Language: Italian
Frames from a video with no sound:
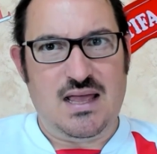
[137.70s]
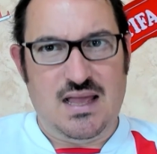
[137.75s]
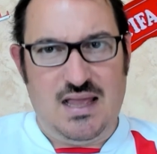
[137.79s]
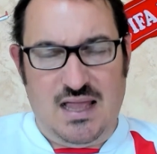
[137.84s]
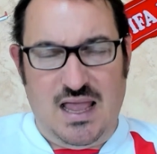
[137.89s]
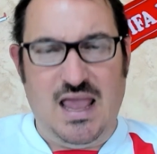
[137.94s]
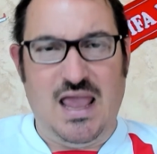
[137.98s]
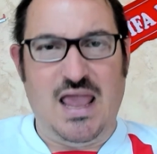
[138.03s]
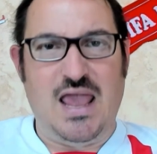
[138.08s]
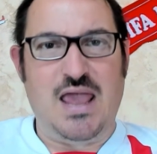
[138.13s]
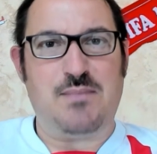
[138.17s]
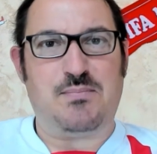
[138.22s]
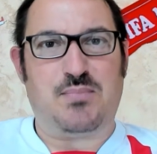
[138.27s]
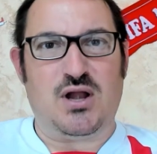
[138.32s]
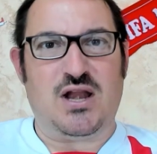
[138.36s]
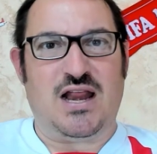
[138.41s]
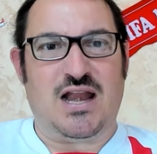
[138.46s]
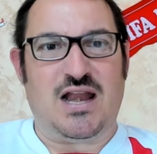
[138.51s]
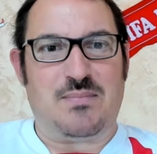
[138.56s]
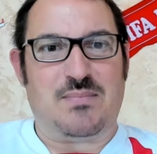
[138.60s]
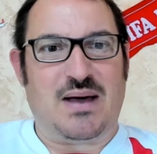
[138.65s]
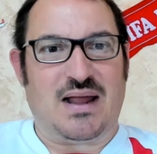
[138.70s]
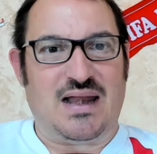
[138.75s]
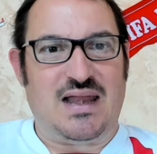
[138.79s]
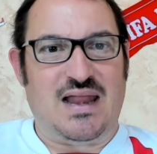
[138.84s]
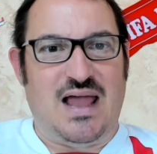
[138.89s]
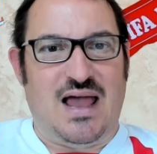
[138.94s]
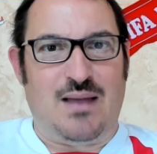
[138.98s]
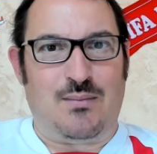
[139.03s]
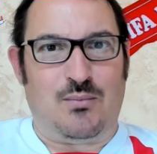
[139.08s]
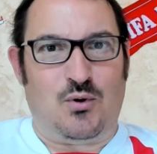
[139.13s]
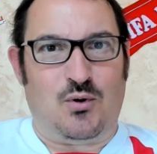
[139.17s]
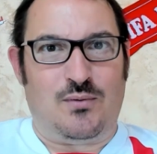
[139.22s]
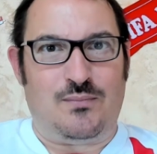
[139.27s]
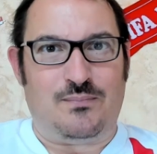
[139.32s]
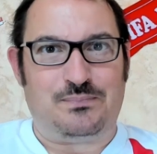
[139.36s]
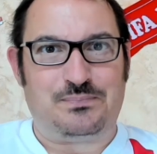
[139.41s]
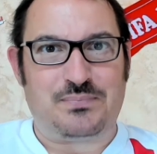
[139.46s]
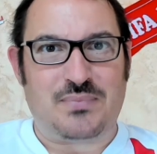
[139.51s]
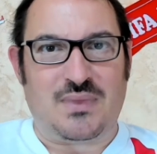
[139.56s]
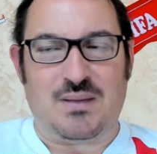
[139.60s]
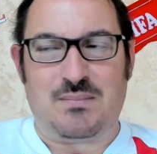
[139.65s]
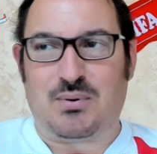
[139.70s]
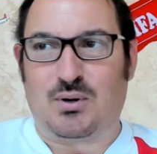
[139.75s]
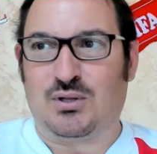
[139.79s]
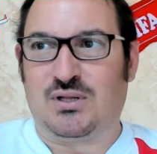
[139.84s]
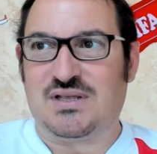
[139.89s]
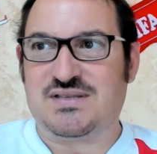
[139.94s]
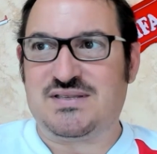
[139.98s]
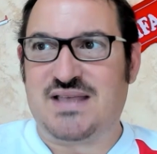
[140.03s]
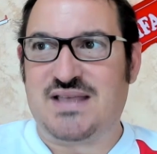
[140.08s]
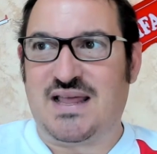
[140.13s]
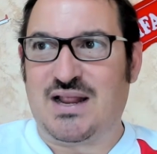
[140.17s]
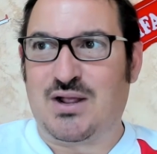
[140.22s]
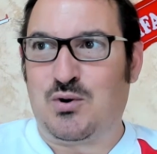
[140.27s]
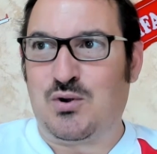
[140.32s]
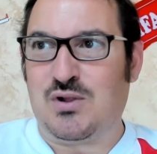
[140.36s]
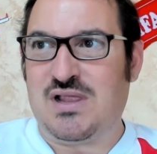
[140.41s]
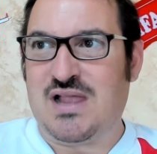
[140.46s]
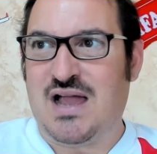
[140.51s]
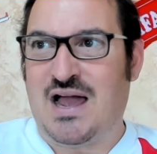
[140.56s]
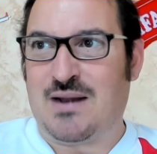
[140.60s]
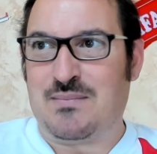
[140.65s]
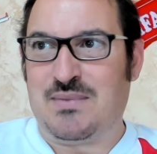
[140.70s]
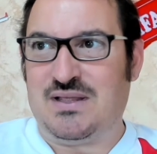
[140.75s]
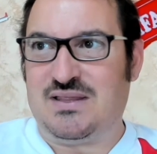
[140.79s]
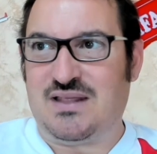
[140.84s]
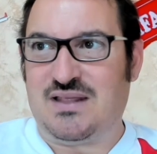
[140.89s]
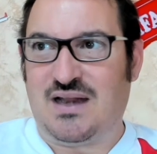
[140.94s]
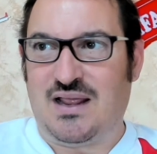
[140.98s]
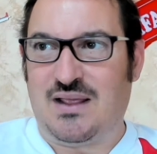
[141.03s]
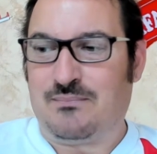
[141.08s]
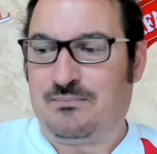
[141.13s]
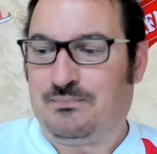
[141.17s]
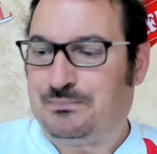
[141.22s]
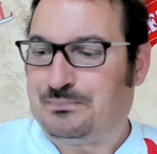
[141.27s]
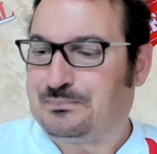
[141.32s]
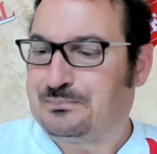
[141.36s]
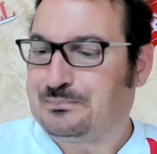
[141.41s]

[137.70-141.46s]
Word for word: E poi ne riparliamo. Protestare con gli arbitri